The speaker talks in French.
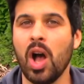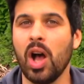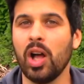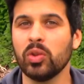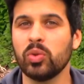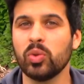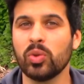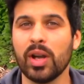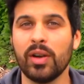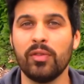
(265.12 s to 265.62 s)

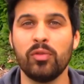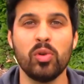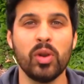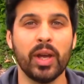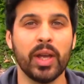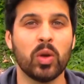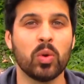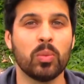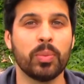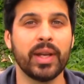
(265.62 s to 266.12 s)
En tout cas, vous
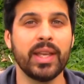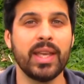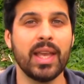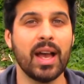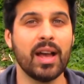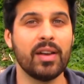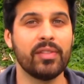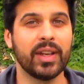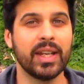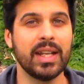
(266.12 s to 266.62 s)
l'aurez compris,
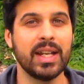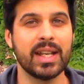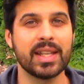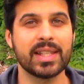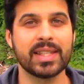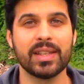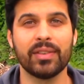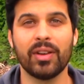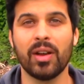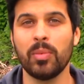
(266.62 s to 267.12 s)
avril,
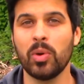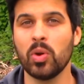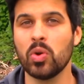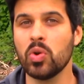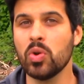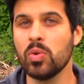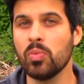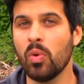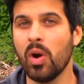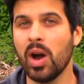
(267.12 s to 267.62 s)
c'est vraiment
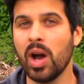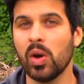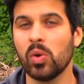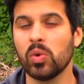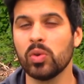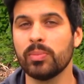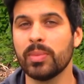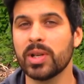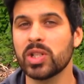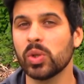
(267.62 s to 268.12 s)
le mois
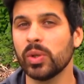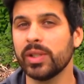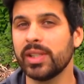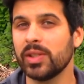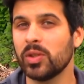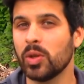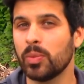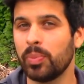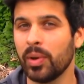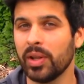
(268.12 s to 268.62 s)
où une
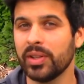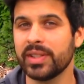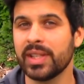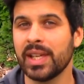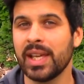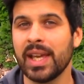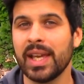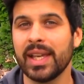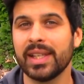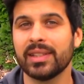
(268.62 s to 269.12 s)
majorité de plantes
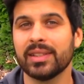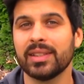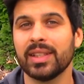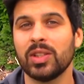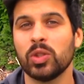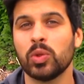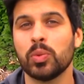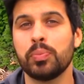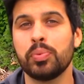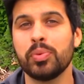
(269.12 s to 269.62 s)
est en
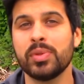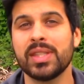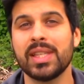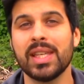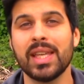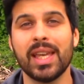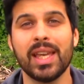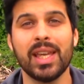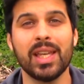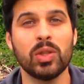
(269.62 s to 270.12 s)
train de
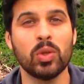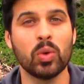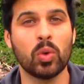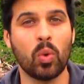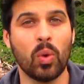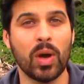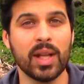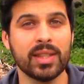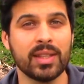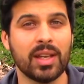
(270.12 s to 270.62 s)
pousser et de
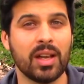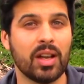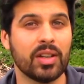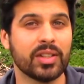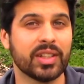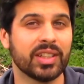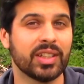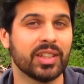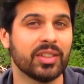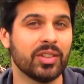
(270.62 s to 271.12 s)
croître
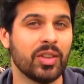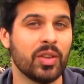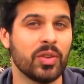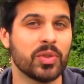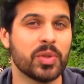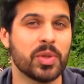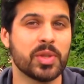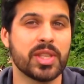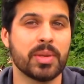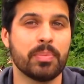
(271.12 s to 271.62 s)
en attendant
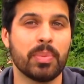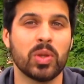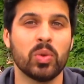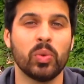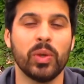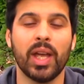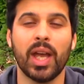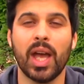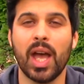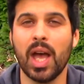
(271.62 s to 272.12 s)
de
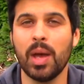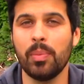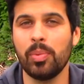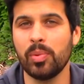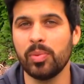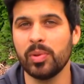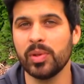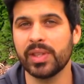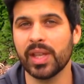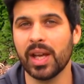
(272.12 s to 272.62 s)
s'épanouir un
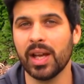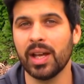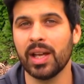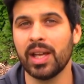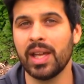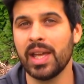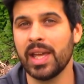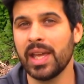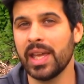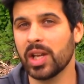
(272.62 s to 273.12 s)
peu plus tard.
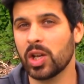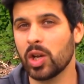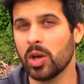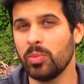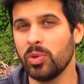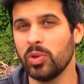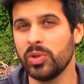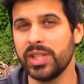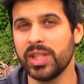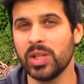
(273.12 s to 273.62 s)
Et
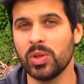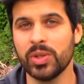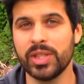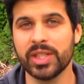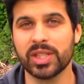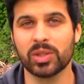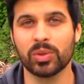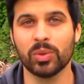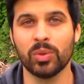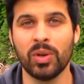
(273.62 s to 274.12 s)
comme le dit le
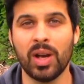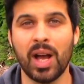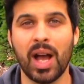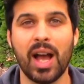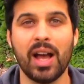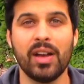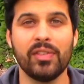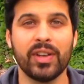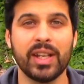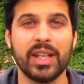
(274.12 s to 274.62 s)
dicton,
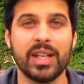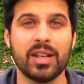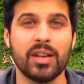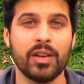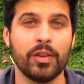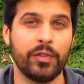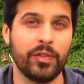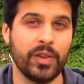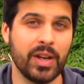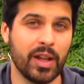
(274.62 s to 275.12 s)
avril
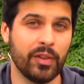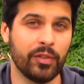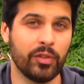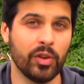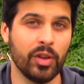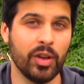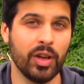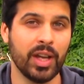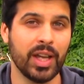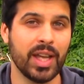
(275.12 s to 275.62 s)
fait la
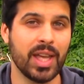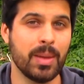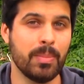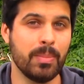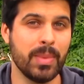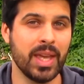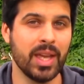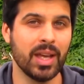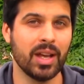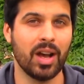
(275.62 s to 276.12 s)
fleur et
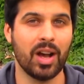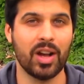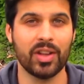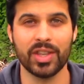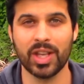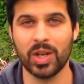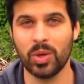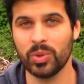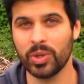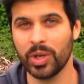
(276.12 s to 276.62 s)
mai
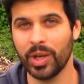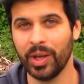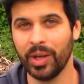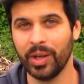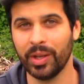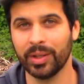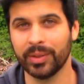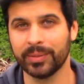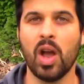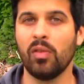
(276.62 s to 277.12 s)
en a l'honneur.
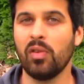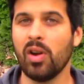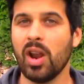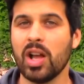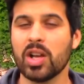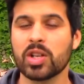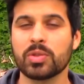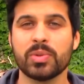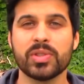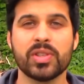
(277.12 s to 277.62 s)

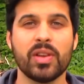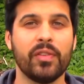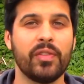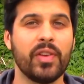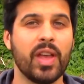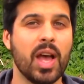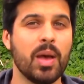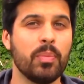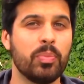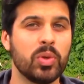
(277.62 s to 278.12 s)
Voilà, je pense avoir
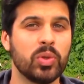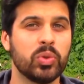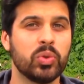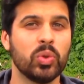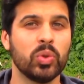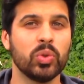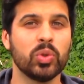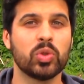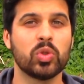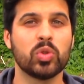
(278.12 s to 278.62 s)
fait un peu le
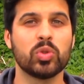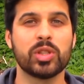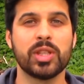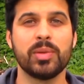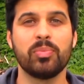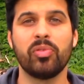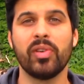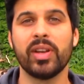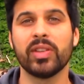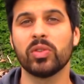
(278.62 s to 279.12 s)
tour de tout ce
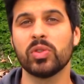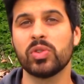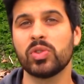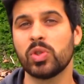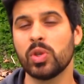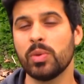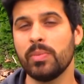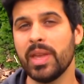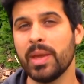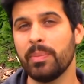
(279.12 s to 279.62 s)
qui pouvait être
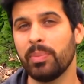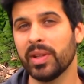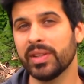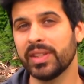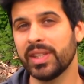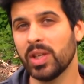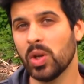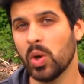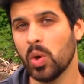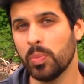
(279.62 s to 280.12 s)
semé et
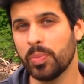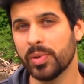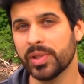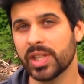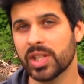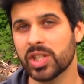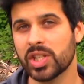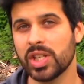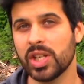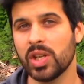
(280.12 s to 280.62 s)
planté au
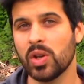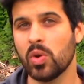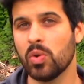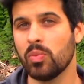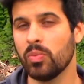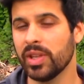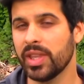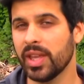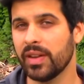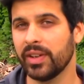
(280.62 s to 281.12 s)
potager au
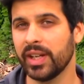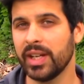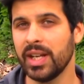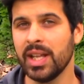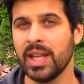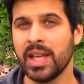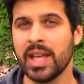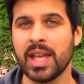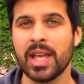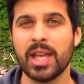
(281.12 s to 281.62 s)
mois
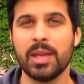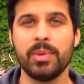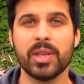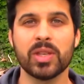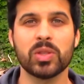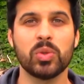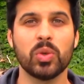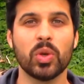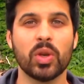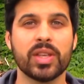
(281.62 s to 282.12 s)
d'avril. Et bien
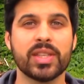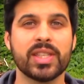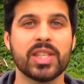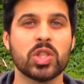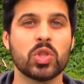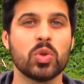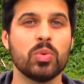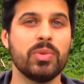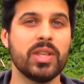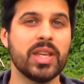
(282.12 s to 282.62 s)
sûr, si
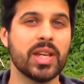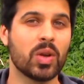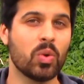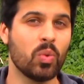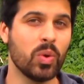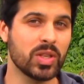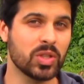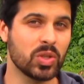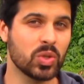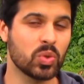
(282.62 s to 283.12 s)
j'ai oublié
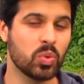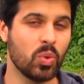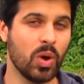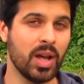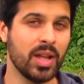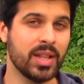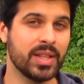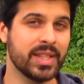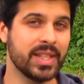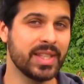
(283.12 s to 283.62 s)
quoi que ce
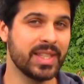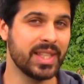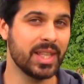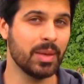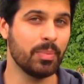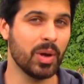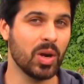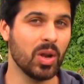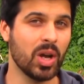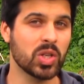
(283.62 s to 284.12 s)
soit,
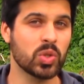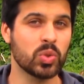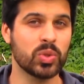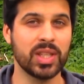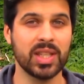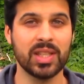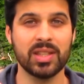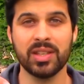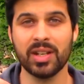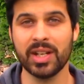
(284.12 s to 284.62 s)
n'hésitez pas à le
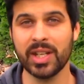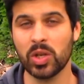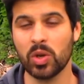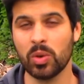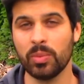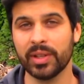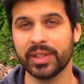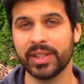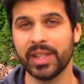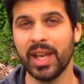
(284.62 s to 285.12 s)
rajouter dans les
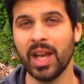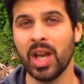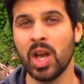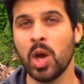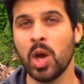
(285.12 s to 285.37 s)
commentaires